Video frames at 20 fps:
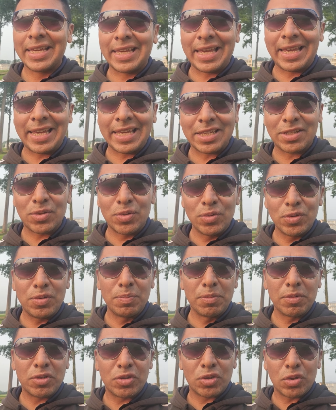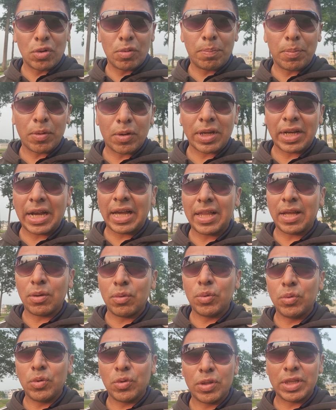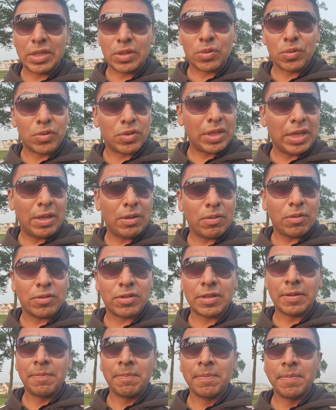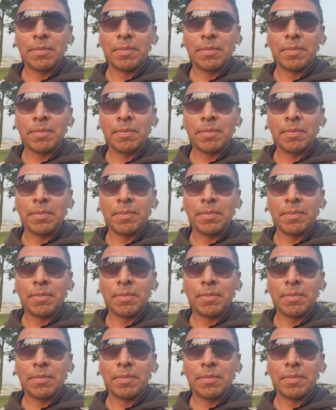que Jesús mostró por cada uno de sus hijos,